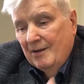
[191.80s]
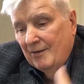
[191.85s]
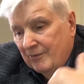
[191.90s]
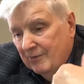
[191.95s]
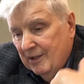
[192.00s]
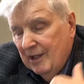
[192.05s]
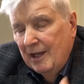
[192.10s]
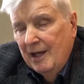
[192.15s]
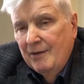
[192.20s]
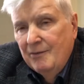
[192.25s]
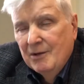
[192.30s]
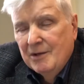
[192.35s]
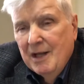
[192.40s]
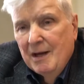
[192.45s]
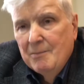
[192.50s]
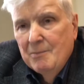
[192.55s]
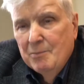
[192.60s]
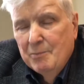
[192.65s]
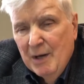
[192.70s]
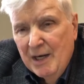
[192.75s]
в Киеве
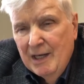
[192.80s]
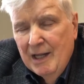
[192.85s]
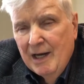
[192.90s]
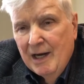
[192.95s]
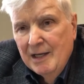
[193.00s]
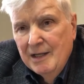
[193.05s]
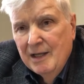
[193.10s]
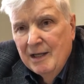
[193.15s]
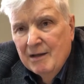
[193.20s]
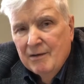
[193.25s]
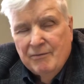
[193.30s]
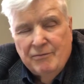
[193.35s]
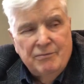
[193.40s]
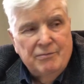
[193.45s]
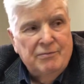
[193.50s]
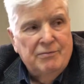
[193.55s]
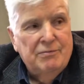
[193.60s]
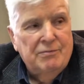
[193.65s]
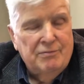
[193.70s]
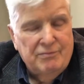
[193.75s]
там Поляне,
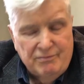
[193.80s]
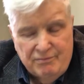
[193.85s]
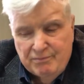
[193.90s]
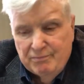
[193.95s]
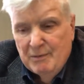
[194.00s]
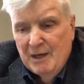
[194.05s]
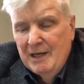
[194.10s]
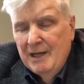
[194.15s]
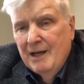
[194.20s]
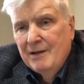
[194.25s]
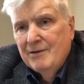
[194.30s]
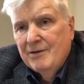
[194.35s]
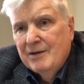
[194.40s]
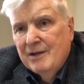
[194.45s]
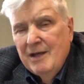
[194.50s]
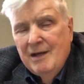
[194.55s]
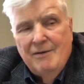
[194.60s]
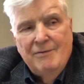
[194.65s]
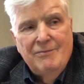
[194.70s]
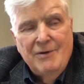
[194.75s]

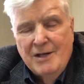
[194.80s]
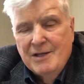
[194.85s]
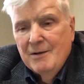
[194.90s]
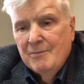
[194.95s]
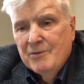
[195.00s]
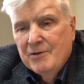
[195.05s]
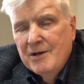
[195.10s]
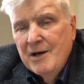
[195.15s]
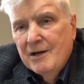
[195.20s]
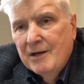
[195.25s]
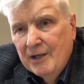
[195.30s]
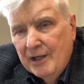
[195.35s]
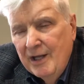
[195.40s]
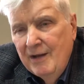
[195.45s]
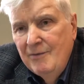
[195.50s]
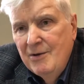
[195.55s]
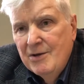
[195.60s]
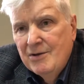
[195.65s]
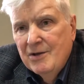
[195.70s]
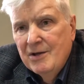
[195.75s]
Маленские, Витебские,
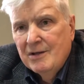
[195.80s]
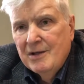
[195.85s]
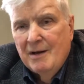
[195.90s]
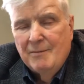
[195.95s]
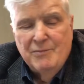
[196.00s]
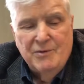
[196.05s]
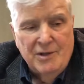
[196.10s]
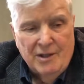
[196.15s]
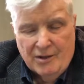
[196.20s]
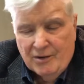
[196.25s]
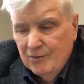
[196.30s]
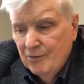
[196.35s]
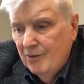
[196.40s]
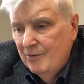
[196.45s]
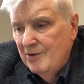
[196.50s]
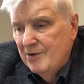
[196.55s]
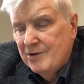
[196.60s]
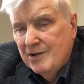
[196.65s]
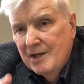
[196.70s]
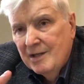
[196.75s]
Кривичи, там,
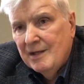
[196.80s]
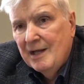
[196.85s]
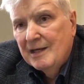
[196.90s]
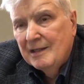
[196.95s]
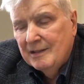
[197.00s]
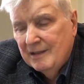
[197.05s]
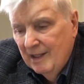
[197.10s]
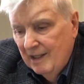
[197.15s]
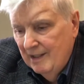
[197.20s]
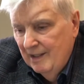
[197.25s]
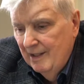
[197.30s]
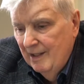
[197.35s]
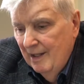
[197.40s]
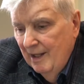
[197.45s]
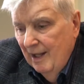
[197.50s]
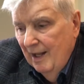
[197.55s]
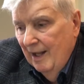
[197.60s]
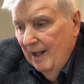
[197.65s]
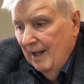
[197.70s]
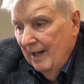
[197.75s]
Дерговичи и так далее.
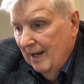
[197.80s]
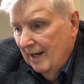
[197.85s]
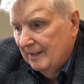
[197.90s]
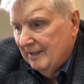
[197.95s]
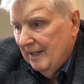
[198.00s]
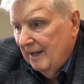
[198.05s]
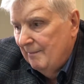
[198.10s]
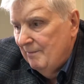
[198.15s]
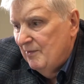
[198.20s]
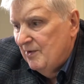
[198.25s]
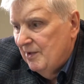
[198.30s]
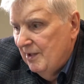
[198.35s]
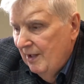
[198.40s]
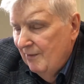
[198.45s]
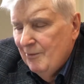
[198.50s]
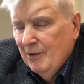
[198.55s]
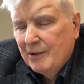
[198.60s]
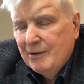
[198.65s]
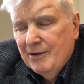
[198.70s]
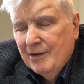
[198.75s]
А там
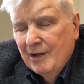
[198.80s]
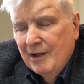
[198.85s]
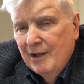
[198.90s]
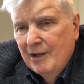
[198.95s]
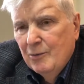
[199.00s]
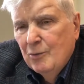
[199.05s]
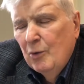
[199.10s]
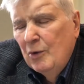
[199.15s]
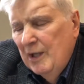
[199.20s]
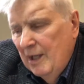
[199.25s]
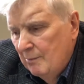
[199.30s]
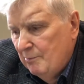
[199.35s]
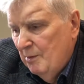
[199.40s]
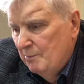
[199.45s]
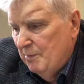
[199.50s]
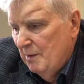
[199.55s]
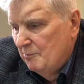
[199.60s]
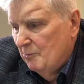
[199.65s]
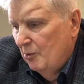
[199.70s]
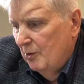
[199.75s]
киверцы и дулебы,
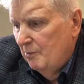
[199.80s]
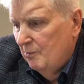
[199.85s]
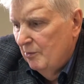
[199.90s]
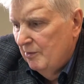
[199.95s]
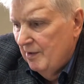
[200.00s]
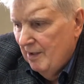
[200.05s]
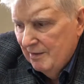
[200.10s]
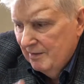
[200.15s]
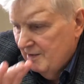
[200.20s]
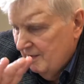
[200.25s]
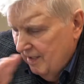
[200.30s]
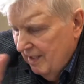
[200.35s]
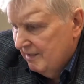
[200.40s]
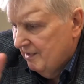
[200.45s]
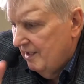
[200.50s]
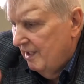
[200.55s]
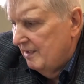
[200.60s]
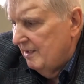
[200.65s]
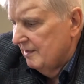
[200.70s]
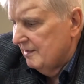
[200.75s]
по-моему,
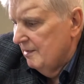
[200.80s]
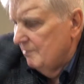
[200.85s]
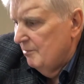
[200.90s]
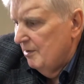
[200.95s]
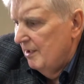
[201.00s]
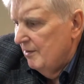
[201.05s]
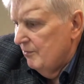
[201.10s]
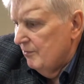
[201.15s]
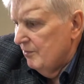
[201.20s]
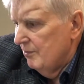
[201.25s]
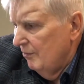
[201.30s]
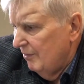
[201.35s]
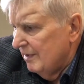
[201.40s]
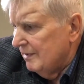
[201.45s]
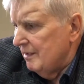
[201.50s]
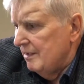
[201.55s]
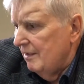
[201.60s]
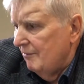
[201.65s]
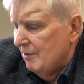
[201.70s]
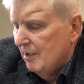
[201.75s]
если я не ошибаюсь. Но
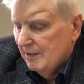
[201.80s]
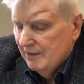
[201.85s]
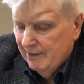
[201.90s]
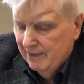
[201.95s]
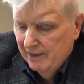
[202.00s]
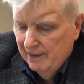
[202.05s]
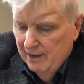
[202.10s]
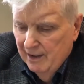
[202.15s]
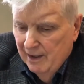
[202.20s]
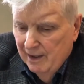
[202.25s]
это не важно.